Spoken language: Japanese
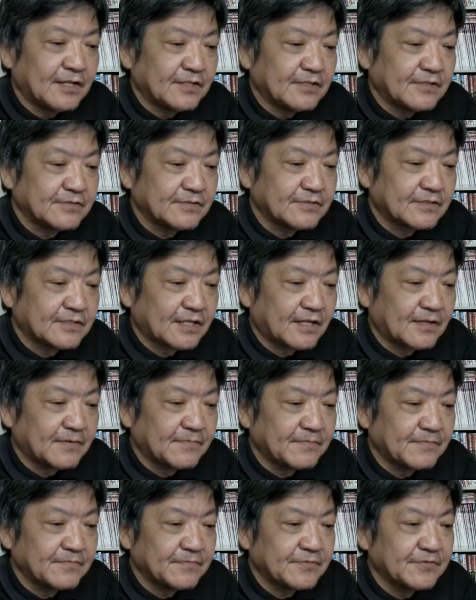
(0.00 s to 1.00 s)
週
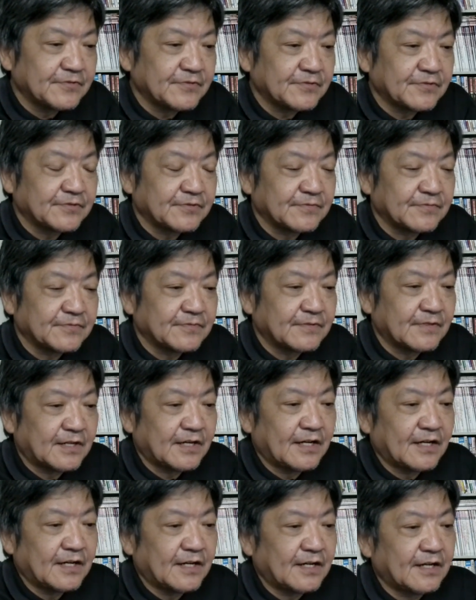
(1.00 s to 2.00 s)
刊文春
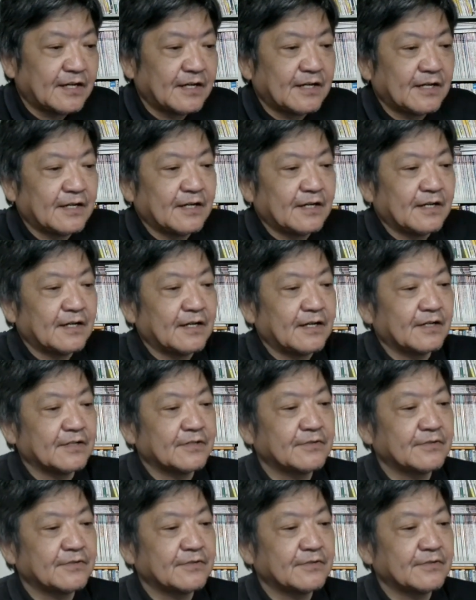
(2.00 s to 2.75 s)
は、